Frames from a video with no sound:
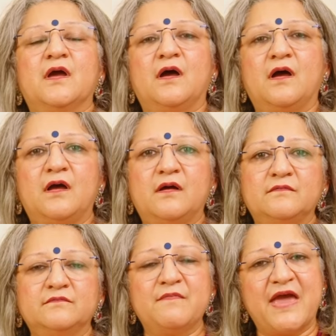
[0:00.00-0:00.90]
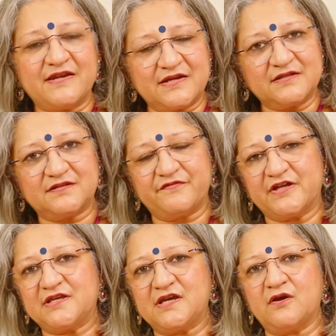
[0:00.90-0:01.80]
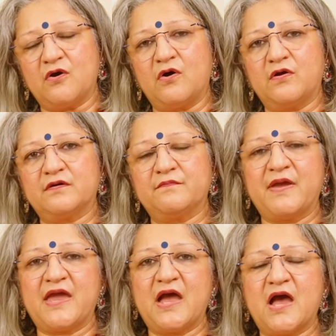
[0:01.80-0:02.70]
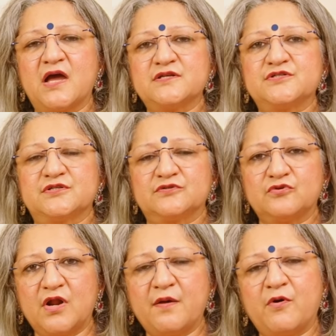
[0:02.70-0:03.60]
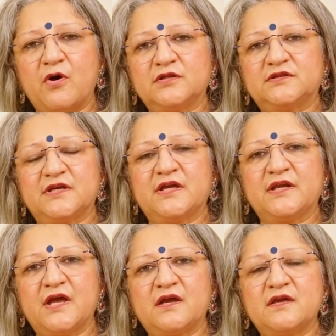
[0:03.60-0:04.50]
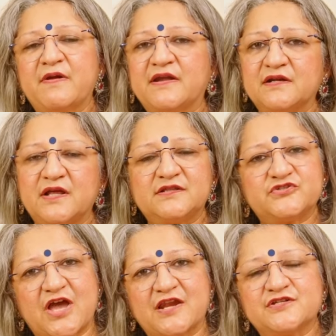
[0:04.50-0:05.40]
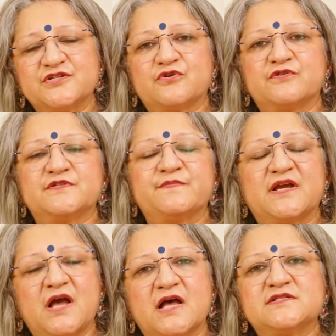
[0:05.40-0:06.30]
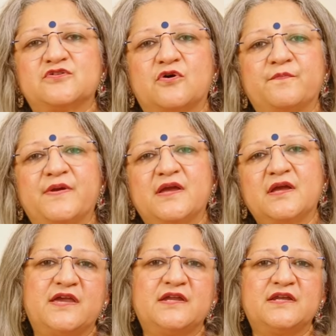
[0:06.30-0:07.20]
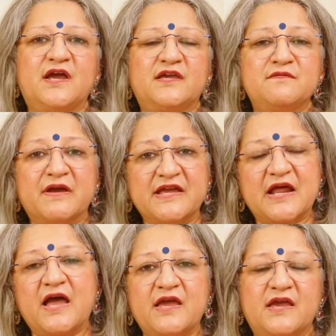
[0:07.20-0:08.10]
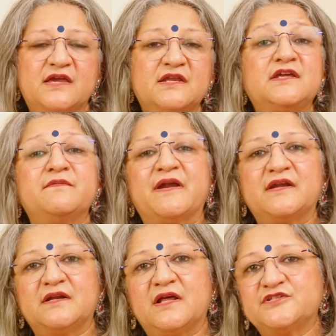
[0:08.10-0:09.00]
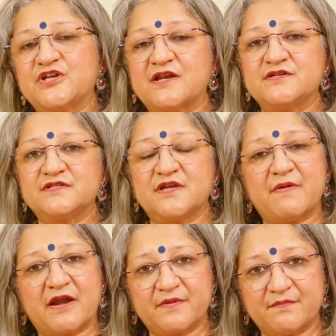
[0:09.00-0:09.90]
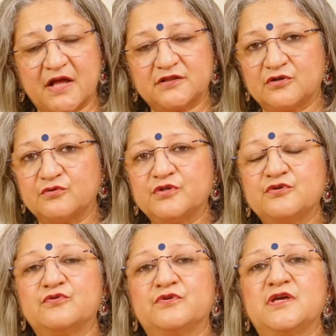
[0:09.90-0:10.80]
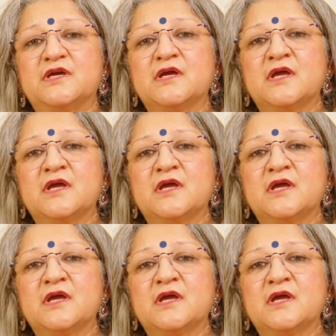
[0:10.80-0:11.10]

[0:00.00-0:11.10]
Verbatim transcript: मैं रीरी त्रिवेदी और मैं आज थोड़ा बहुत इंडिया की मेंटल हेल्थ चैलेंजेस और इसमें ख़ास तौर पे इंडिया की महिलाएं हैं इनकी मेंटल हेल्थ चैलेंजेस के बारे में बात करूंगी क्योंकि